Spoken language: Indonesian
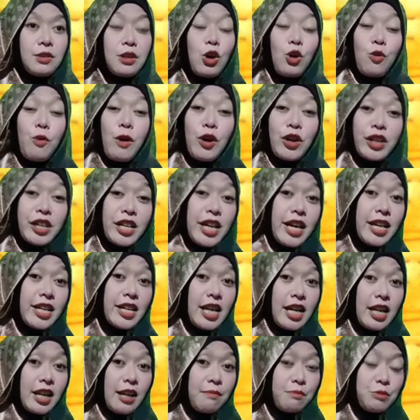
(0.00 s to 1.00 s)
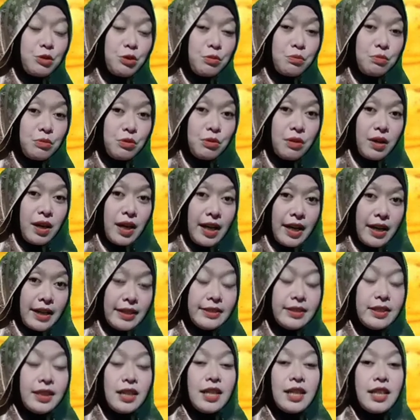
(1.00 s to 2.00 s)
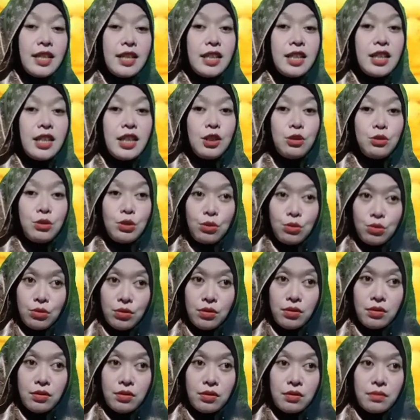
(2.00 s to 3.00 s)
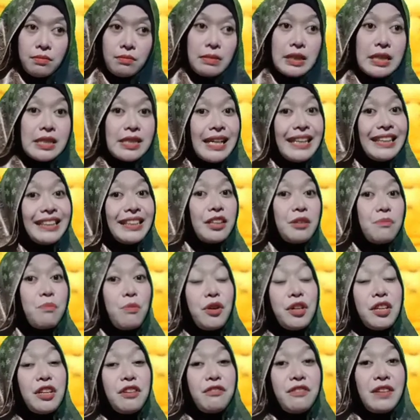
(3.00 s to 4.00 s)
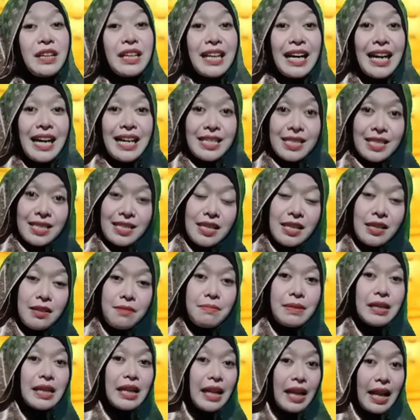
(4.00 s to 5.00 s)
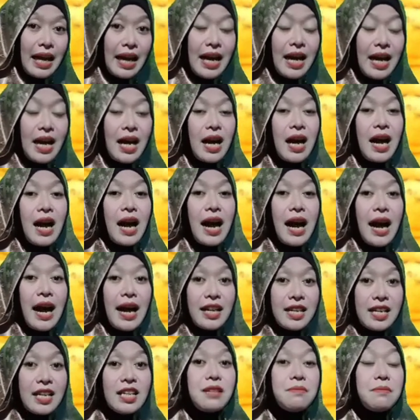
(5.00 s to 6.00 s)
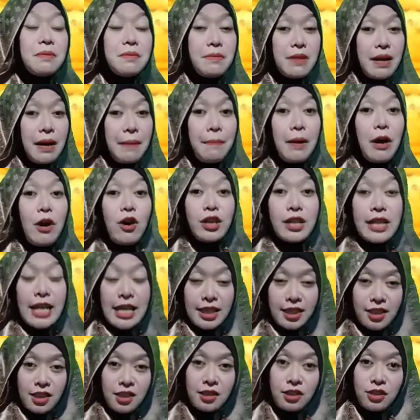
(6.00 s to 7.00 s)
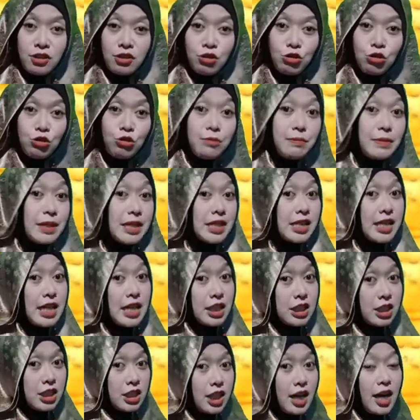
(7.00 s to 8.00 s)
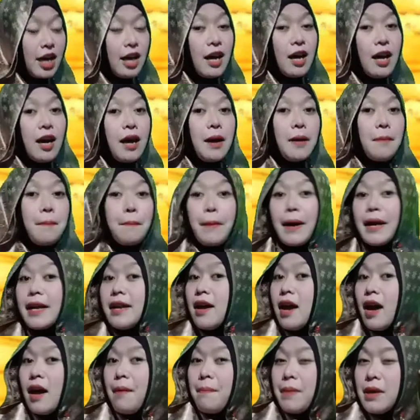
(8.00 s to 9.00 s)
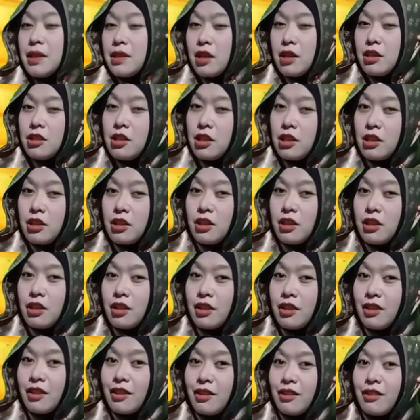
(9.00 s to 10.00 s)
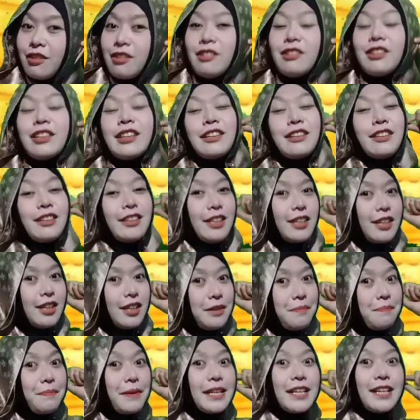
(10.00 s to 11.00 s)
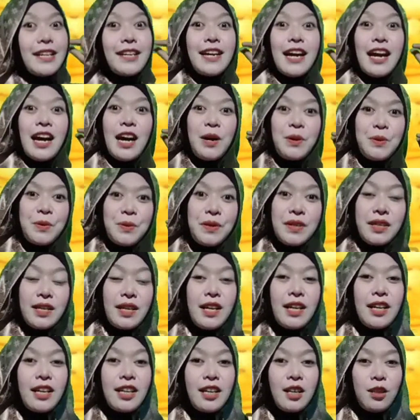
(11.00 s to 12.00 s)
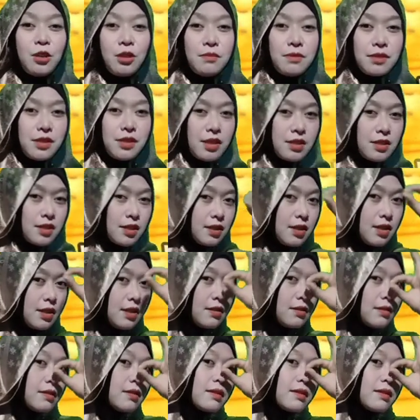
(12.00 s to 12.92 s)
atau organ dalam tumbuhan itu bisa termodifikasi bila hmm, hmm. ada di beberapa organ tertentu misalnya pada apa tadi oh keren pada daun itu bisa jadi